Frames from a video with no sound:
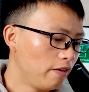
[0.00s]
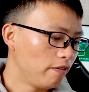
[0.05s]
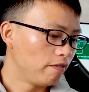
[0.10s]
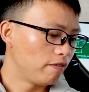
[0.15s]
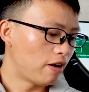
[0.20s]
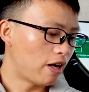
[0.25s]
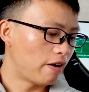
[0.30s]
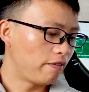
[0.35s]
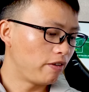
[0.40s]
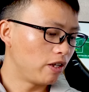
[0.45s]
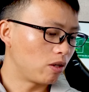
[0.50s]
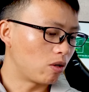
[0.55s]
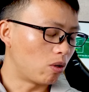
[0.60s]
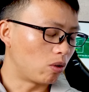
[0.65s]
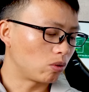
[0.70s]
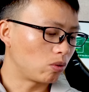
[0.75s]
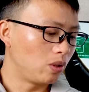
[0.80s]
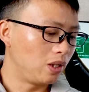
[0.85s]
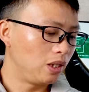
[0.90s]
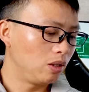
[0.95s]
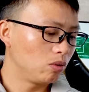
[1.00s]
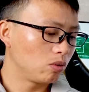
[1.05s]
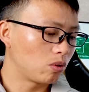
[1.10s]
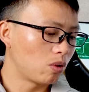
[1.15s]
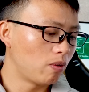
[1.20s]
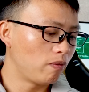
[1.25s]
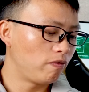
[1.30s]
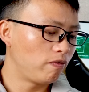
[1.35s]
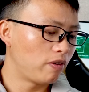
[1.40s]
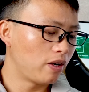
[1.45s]
Và việc đóng thuế
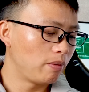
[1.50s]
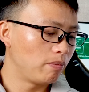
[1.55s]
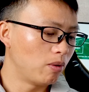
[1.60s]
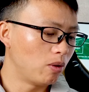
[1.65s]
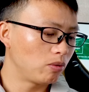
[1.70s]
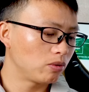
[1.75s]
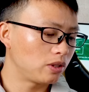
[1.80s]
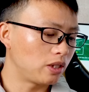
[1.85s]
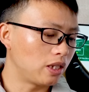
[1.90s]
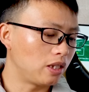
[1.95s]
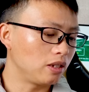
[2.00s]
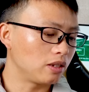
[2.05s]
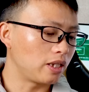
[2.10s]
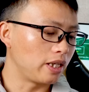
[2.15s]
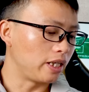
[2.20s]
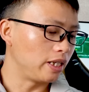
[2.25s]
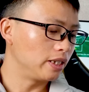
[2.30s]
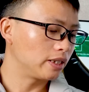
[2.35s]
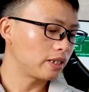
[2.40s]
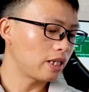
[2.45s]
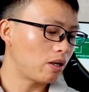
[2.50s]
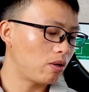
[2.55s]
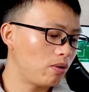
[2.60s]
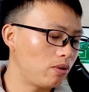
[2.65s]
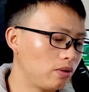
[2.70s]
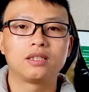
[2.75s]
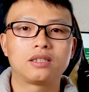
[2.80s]
YouTube, Facebook sẽ được tính như sau.